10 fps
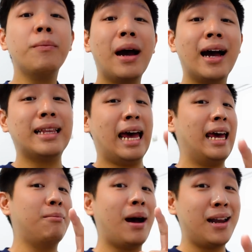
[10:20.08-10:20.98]
baka
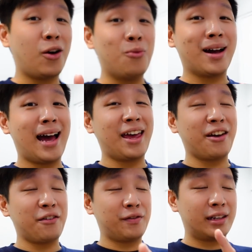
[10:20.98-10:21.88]
dahil bala ko
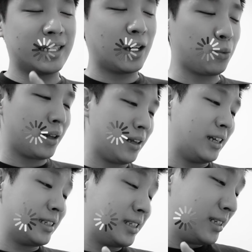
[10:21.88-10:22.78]
mag-IF. It's not what,
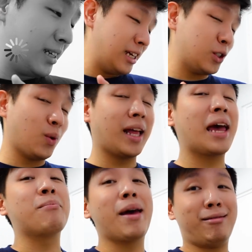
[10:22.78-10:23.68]
it's, it's what
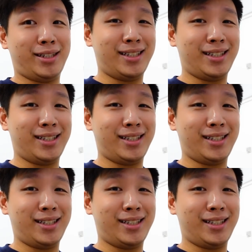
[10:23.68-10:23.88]
I meant.